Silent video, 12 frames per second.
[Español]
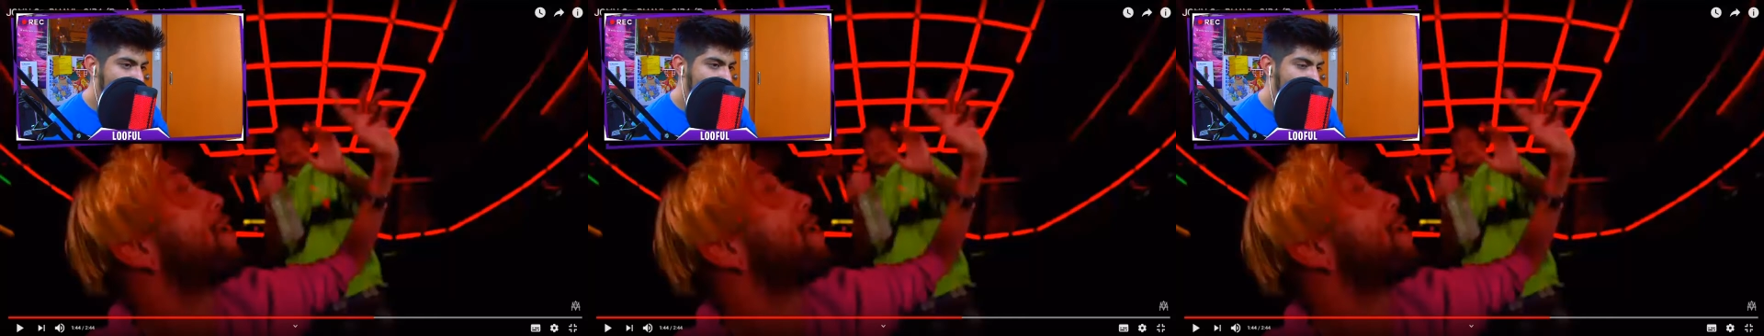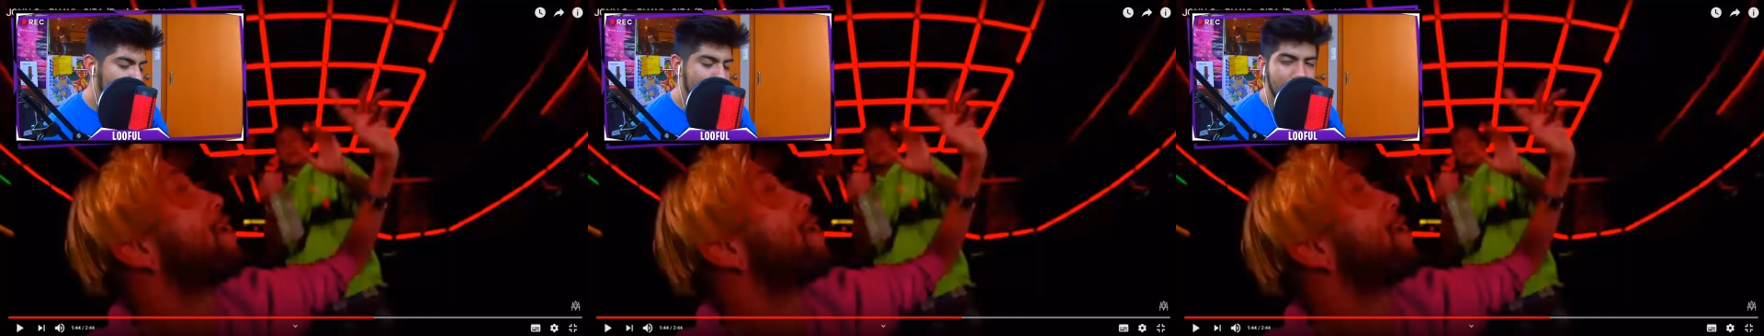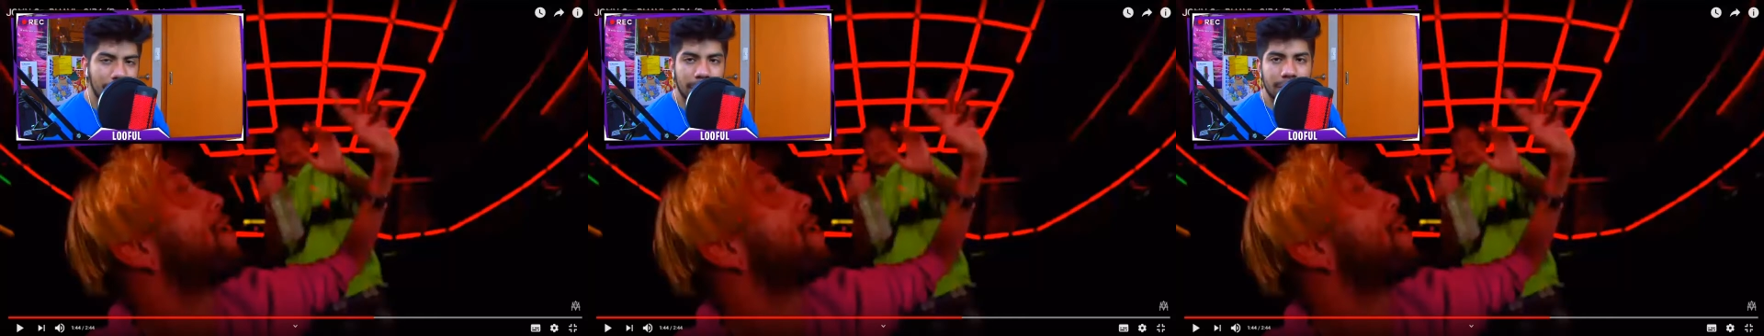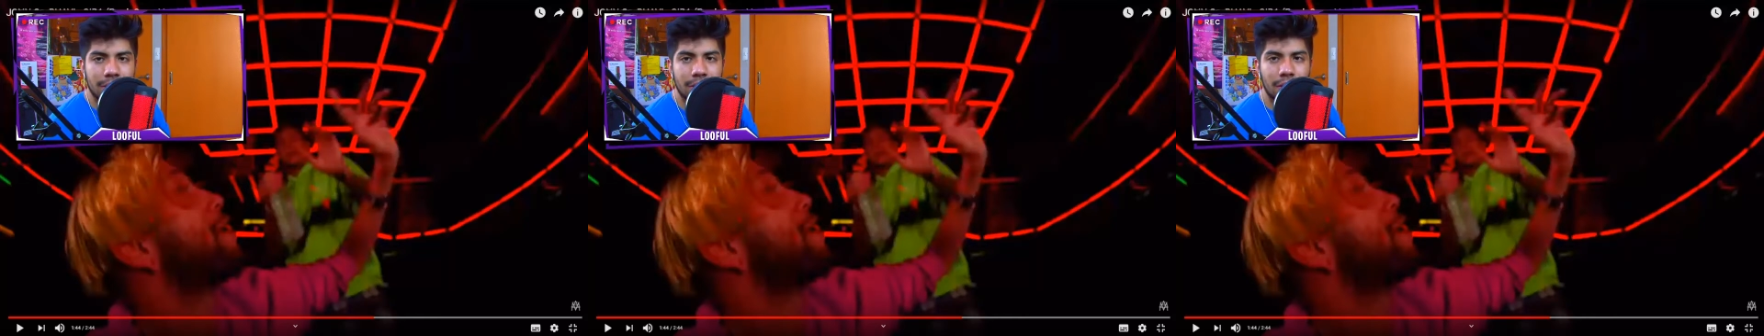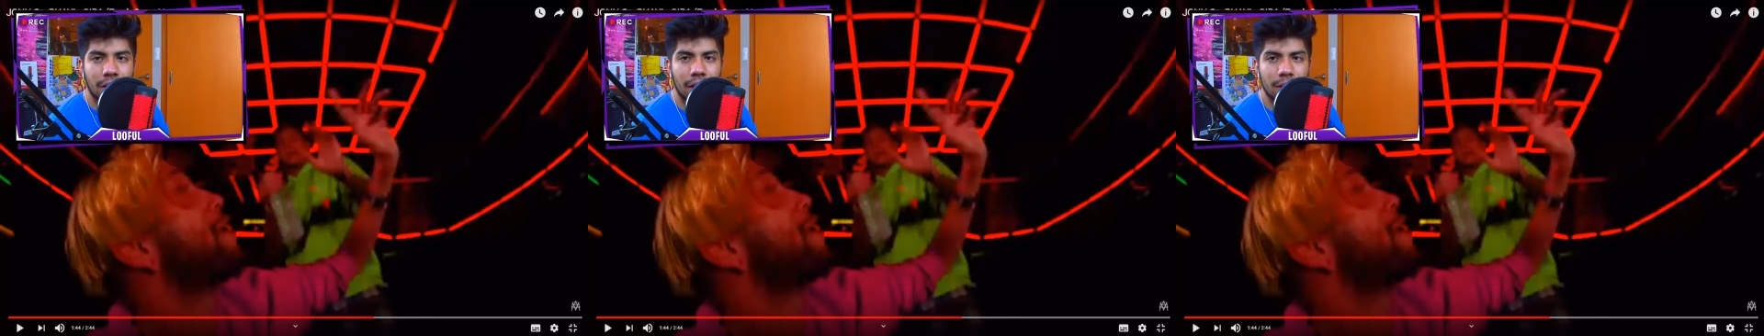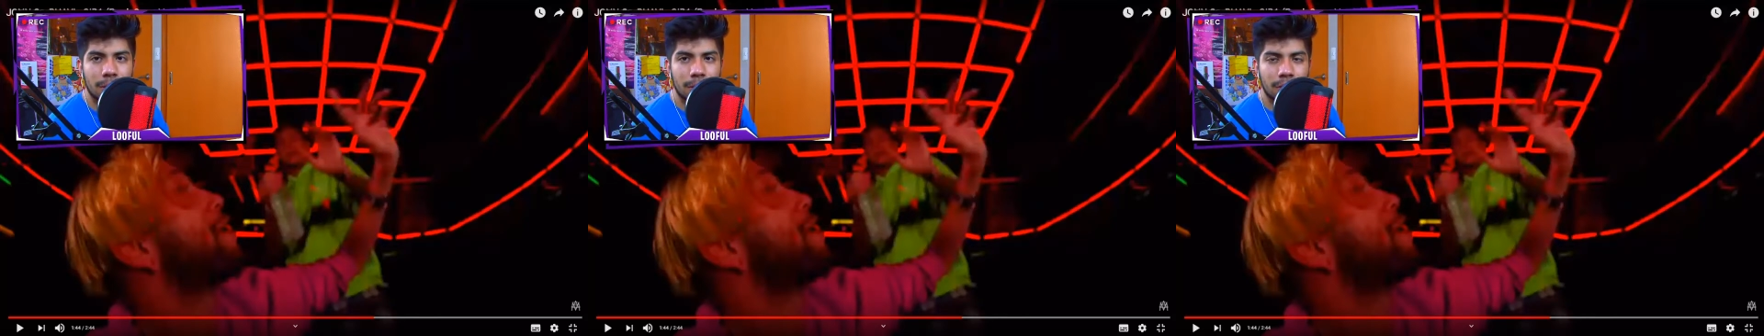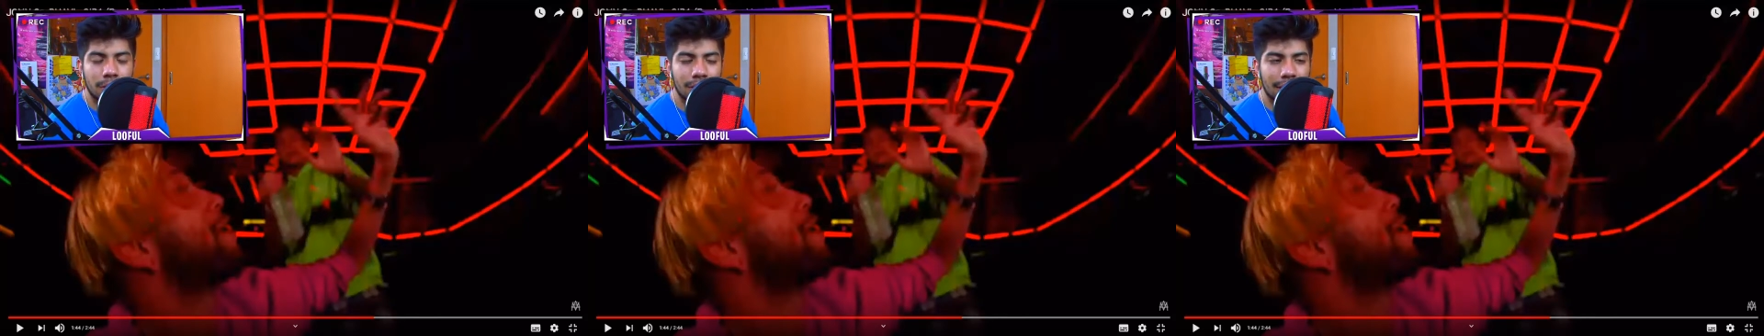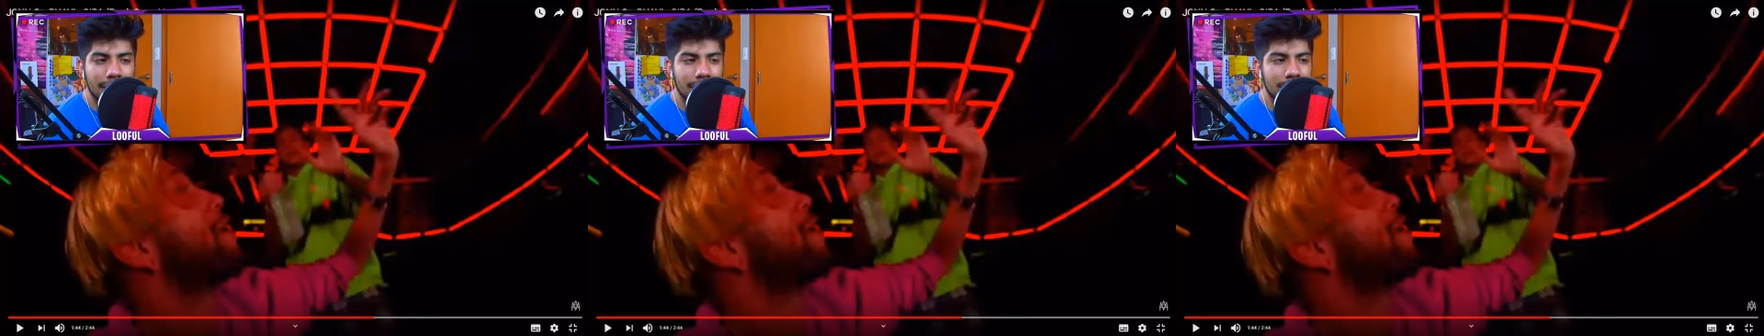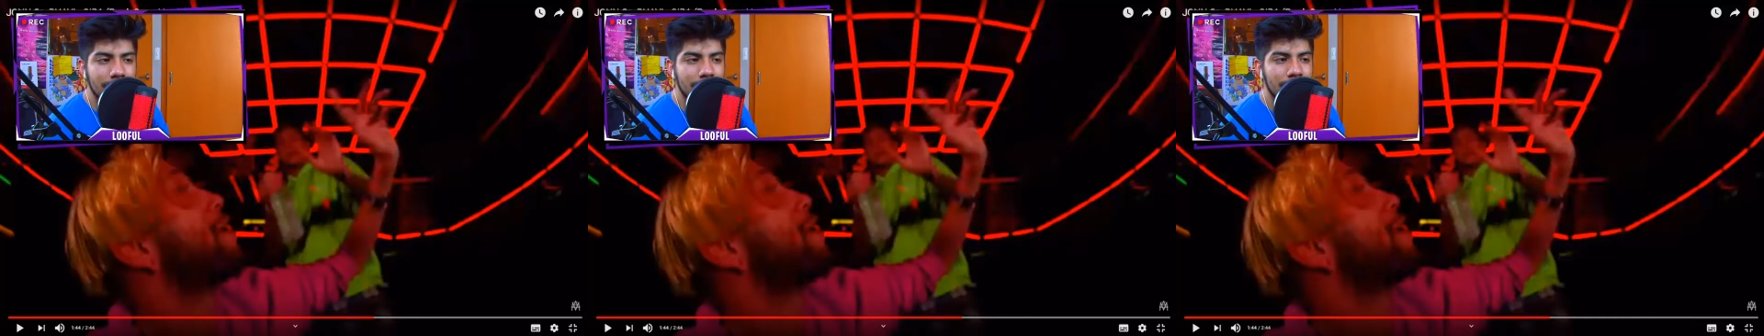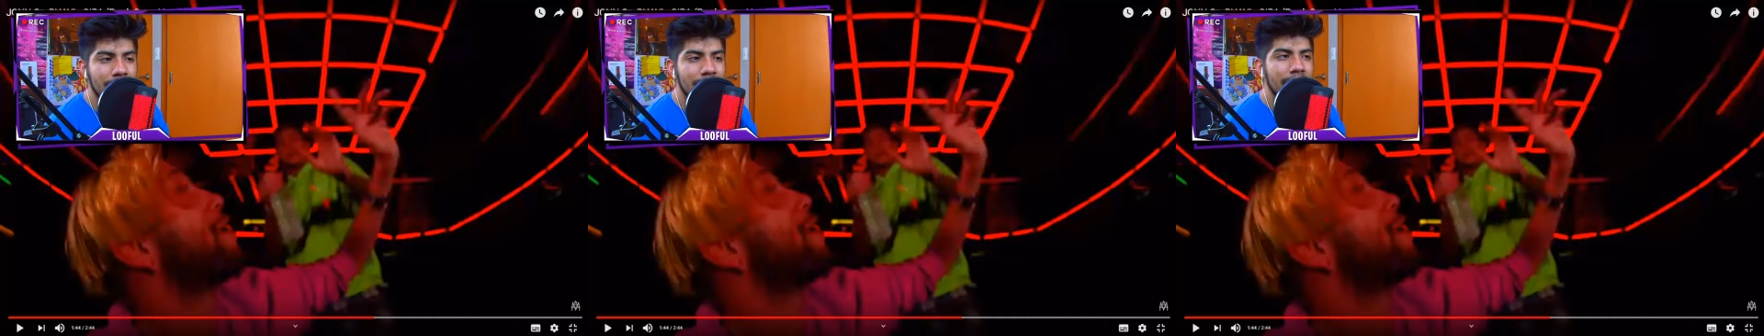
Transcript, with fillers: Bueno, apenas reaccionamos a una canción